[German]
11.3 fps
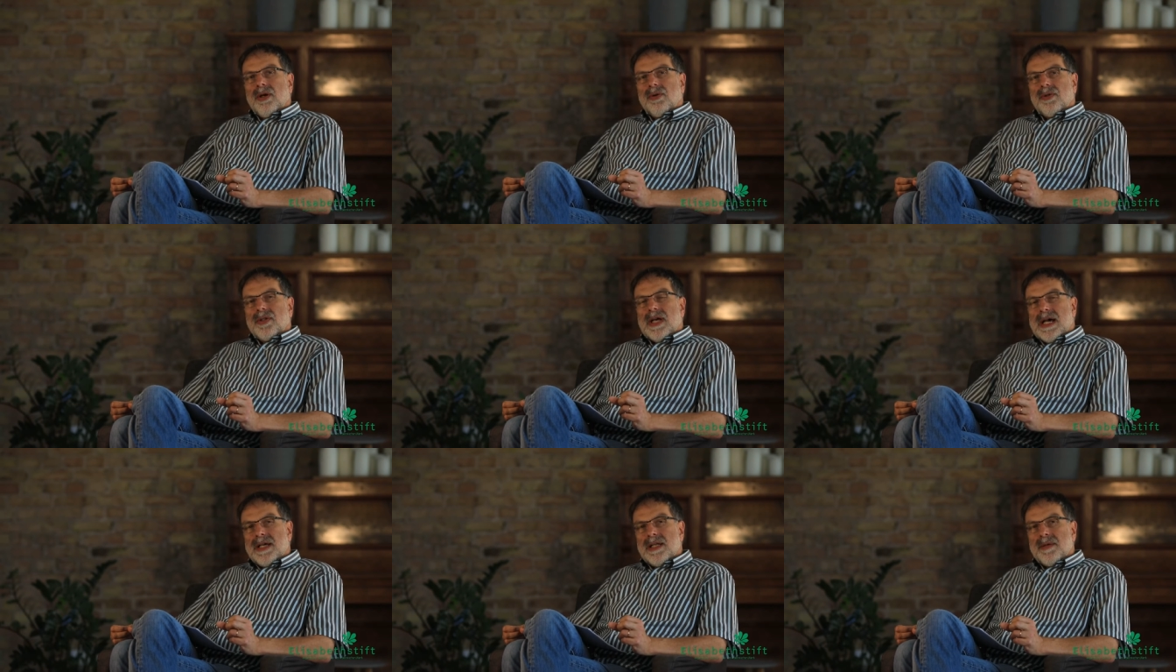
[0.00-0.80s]
und
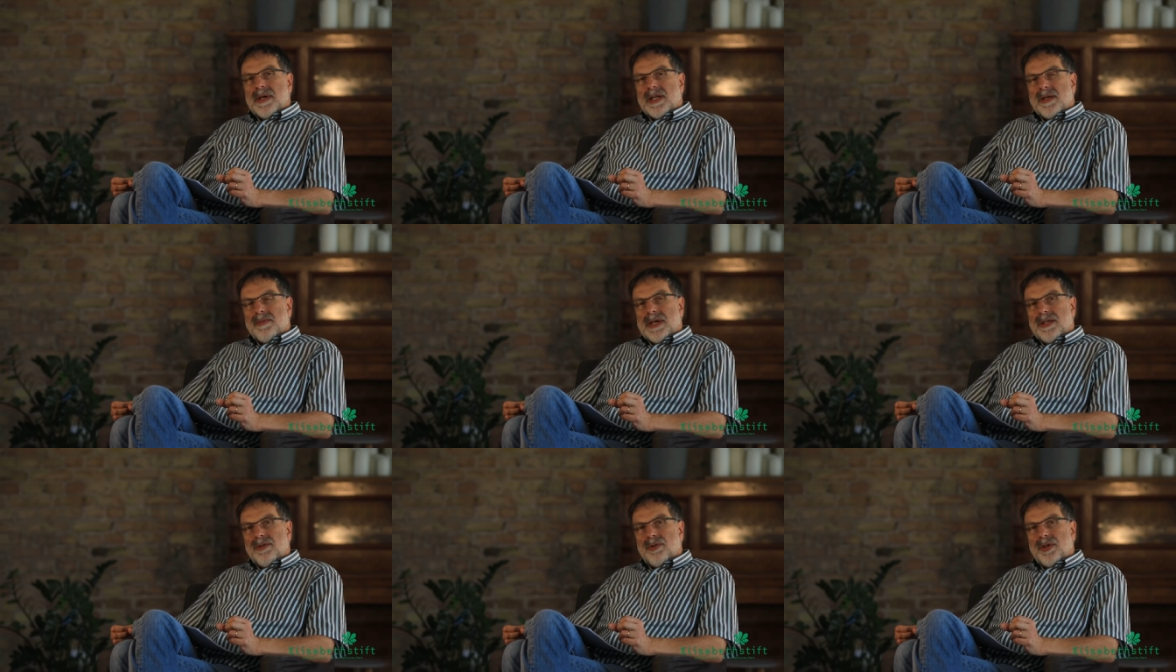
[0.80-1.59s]
eine meiner
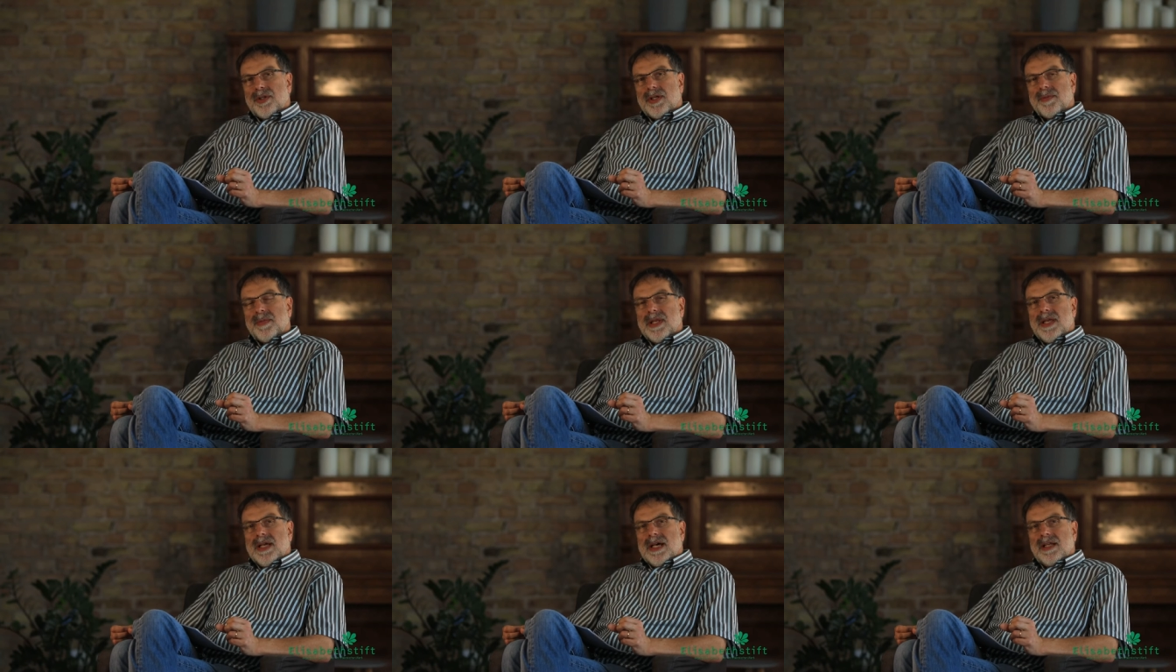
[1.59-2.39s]
beiden Töchter
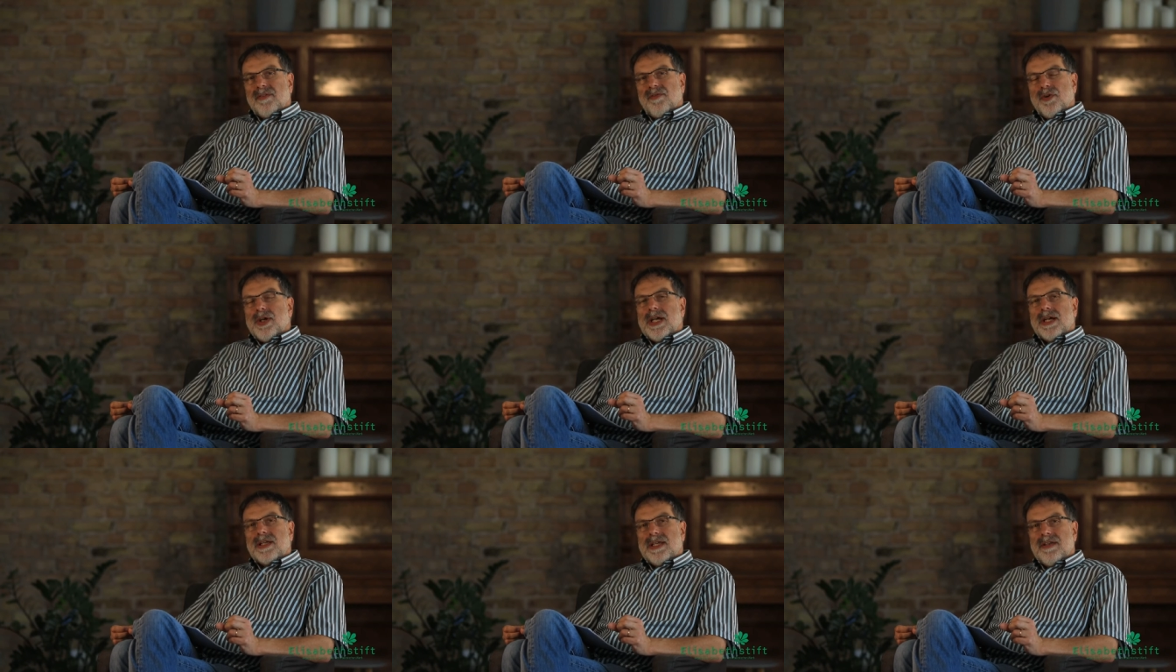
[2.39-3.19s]
hat
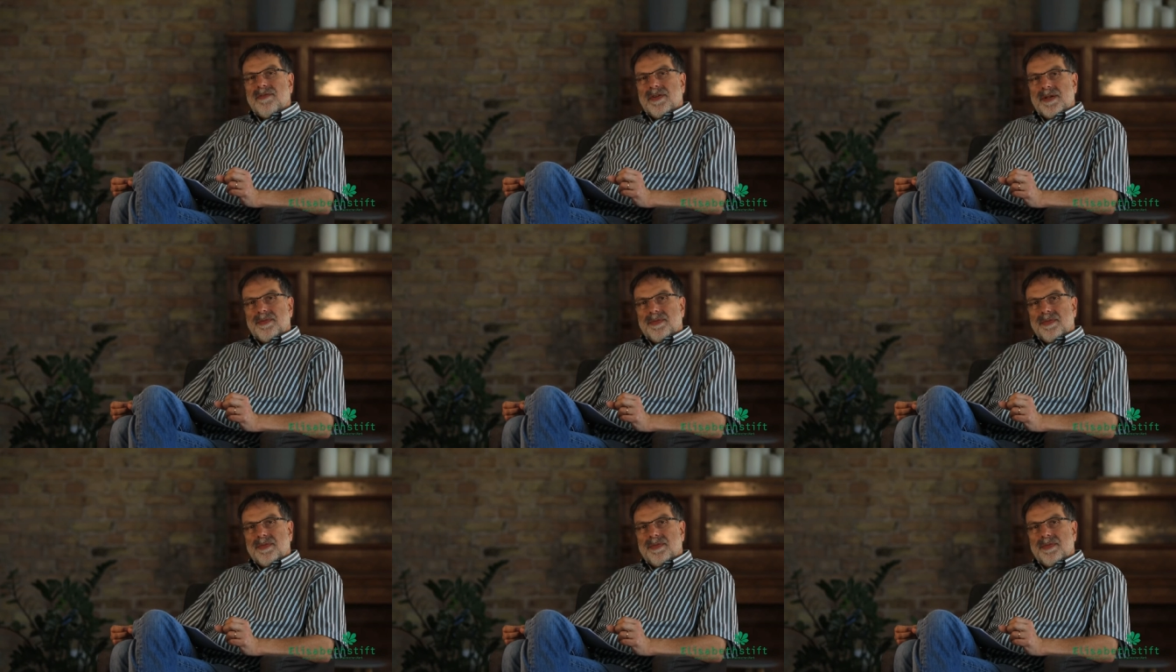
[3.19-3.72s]
Feuerkäfer,